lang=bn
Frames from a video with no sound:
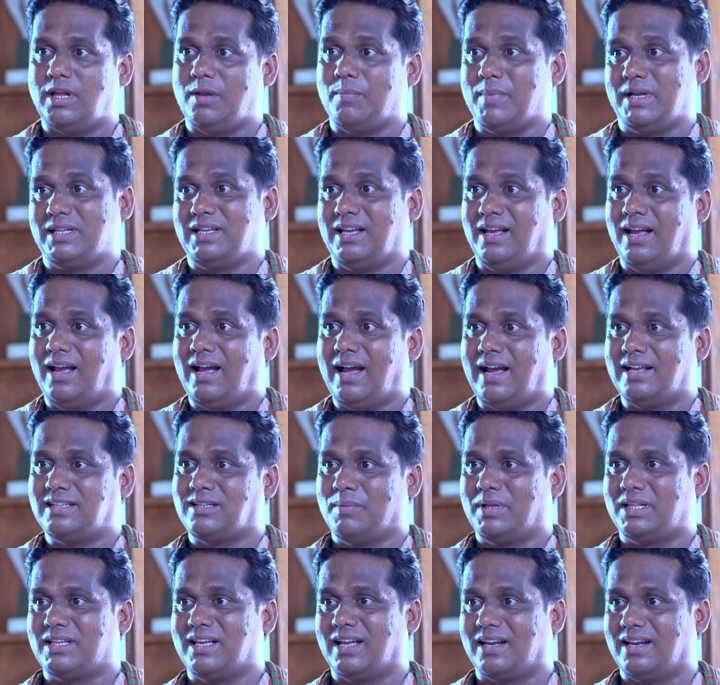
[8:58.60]
না মাসিমা
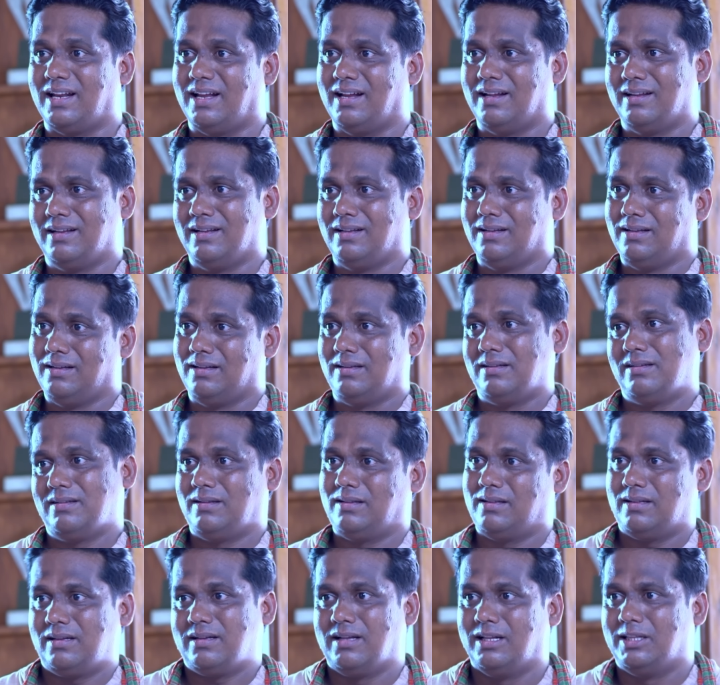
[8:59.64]
এরকম করেন না যা এখন
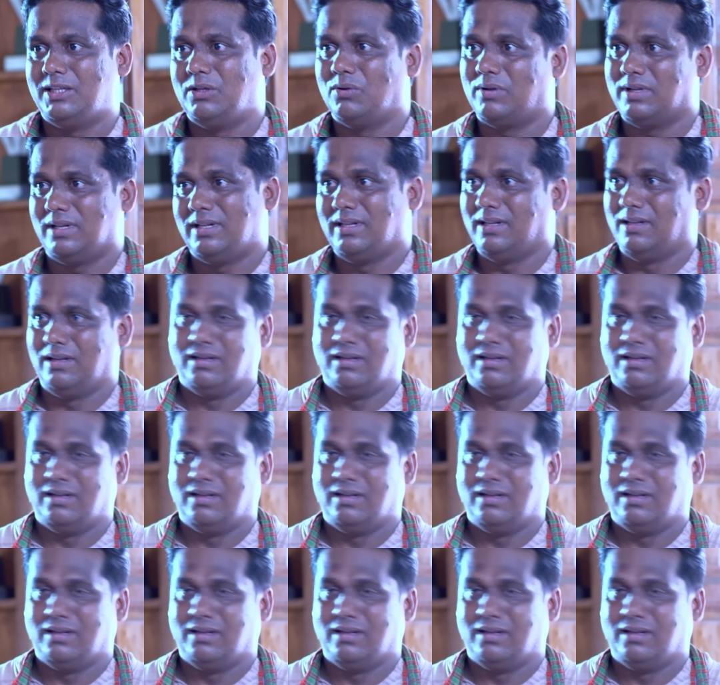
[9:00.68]
এখান থেকে ভুল হয়ে